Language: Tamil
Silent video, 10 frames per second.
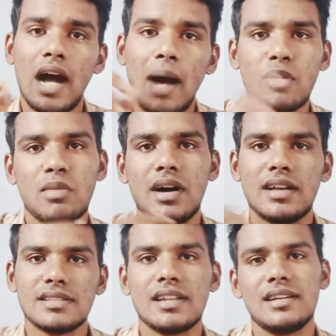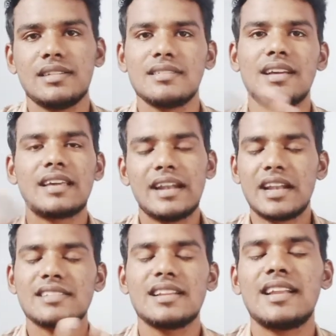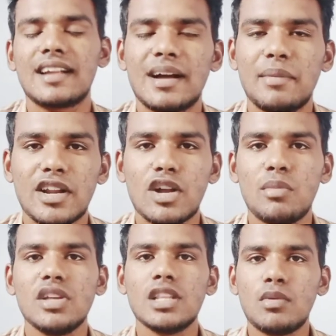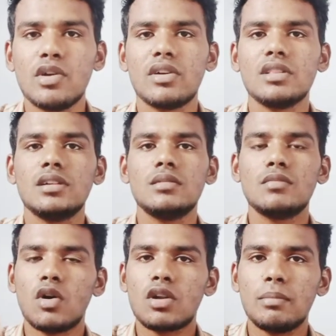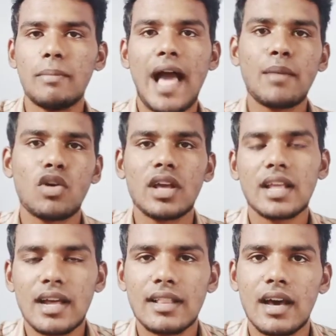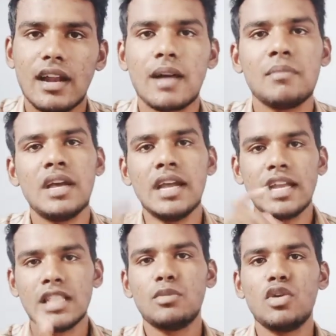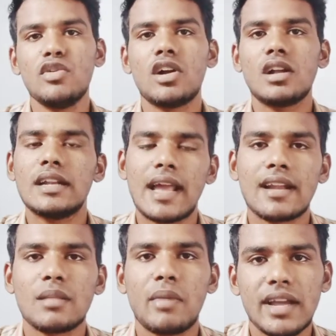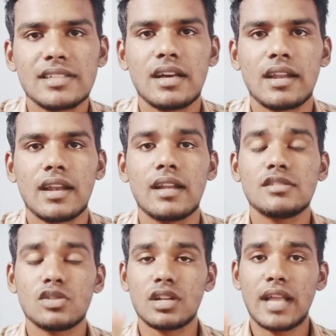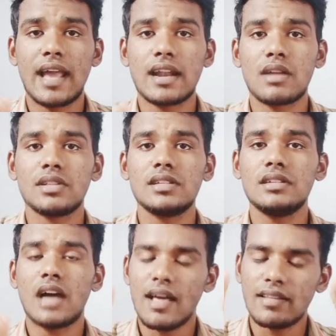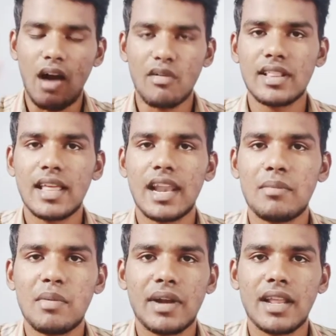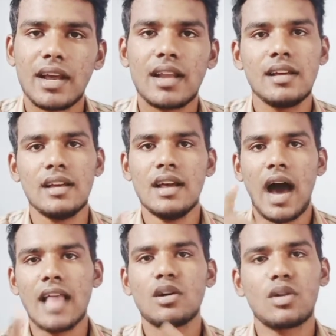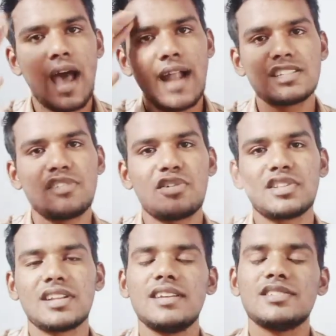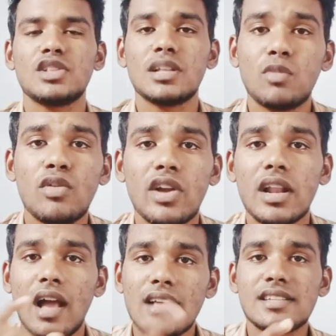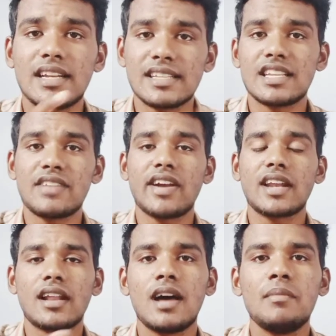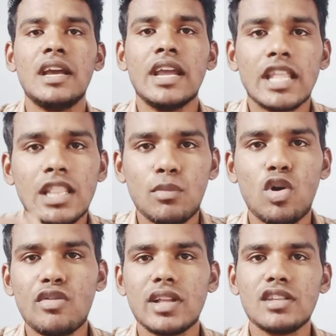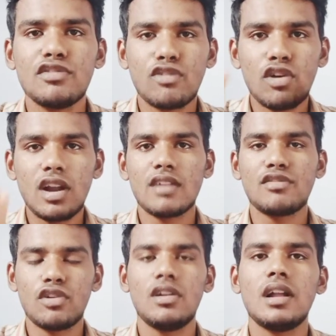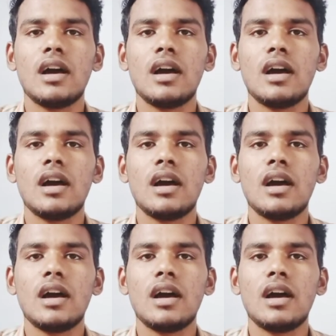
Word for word: அப்புறம் சில கிரியேட்டர்ஸ்லாம் இருக்காங்க பட் இருக்கும்போது இந்த மூவி வந்து ஒரு பிளாக் போனாக இருக்கிறது யாருன்னா இந்த மூவியோட டேரக்டர் மகேஷ் நாராயணன் ஸோ இந்த டேரக்டர் வந்து அது அவரே தான் எல்லாமே பண்ணியிருக்காரு அதுக்கு ஒரு ஹேட்ஸ் ஆஃப் கொடுத்துட்டு ஸோ இந்த மூவியோட லாஸ்ட் இன்ட்ரெஸ்டிங் ஃபேக்ட் என்னென்னா இந்த மூவி வந்து ஃபுல் அண்ட் ஃபுல்